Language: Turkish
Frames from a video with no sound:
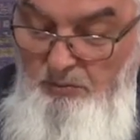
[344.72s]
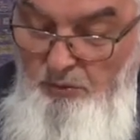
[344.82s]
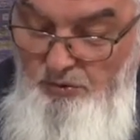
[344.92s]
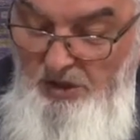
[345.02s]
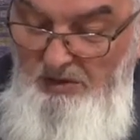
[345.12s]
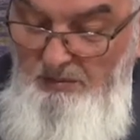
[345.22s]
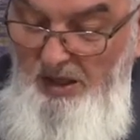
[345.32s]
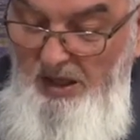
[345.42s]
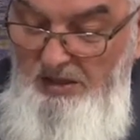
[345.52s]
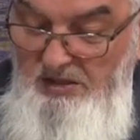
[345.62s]
bu
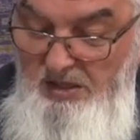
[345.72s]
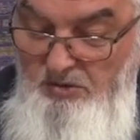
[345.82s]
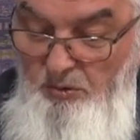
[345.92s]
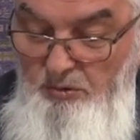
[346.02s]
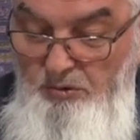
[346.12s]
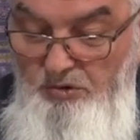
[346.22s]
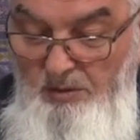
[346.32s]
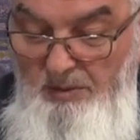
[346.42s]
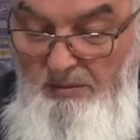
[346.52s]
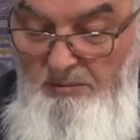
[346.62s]
uzatma hadisesi olduğu
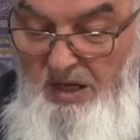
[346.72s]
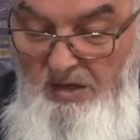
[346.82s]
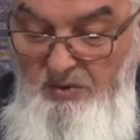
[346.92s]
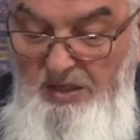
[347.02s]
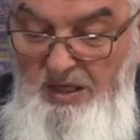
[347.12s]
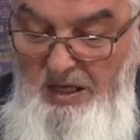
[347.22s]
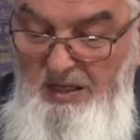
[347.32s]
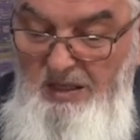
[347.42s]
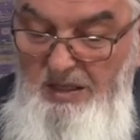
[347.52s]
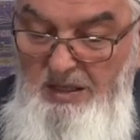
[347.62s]
zaman merviyen
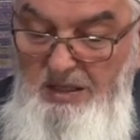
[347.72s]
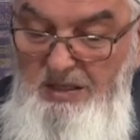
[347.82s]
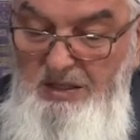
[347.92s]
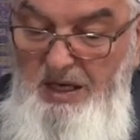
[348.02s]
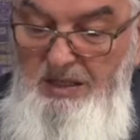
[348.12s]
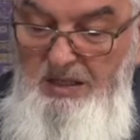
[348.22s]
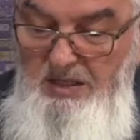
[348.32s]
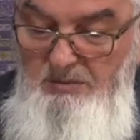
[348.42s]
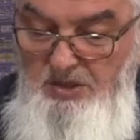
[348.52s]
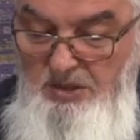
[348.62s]

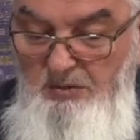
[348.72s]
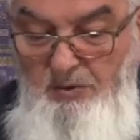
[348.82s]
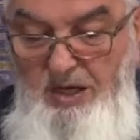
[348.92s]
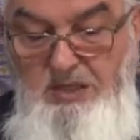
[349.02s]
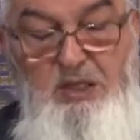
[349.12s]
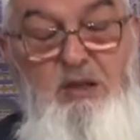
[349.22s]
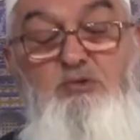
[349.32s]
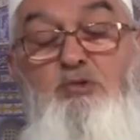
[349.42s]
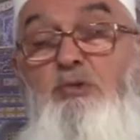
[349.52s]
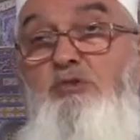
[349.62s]
nakledilmiş, rivayet
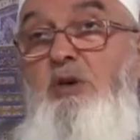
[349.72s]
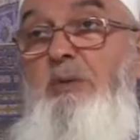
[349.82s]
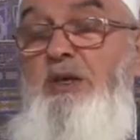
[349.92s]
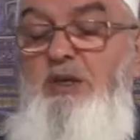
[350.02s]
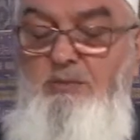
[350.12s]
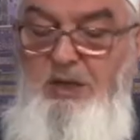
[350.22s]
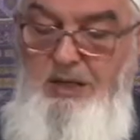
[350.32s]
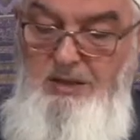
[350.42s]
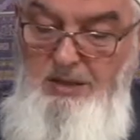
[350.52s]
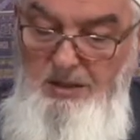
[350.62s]
edilmiş olduğu zaman
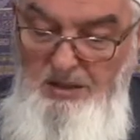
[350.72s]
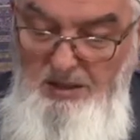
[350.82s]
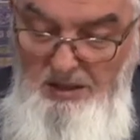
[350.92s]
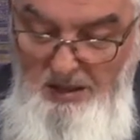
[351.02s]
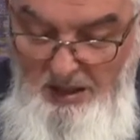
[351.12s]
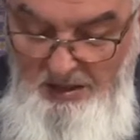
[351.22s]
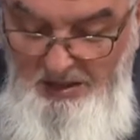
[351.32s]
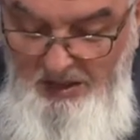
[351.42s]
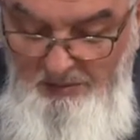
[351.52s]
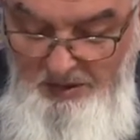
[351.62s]
kimden?
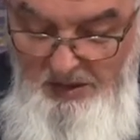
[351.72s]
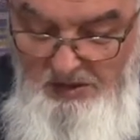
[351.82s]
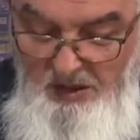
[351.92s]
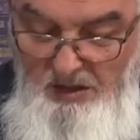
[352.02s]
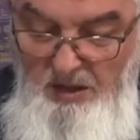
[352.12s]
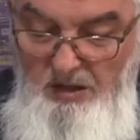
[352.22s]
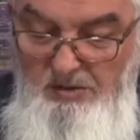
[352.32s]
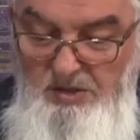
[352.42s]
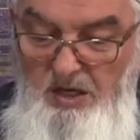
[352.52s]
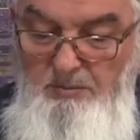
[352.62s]
Hani Nebi sallallahu aleyhi
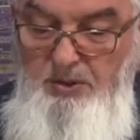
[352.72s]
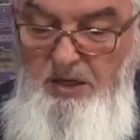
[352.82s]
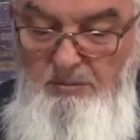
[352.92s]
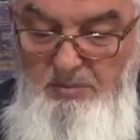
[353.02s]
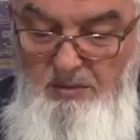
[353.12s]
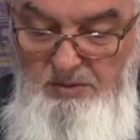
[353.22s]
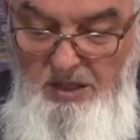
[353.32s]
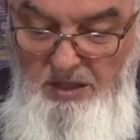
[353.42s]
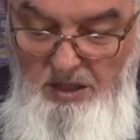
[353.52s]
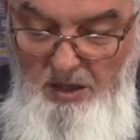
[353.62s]
ve sellem
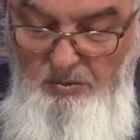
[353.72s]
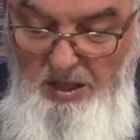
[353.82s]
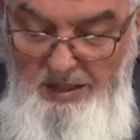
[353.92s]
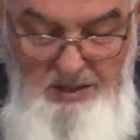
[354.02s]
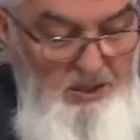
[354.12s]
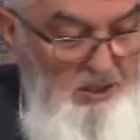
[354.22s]
peygamberimizden kavlen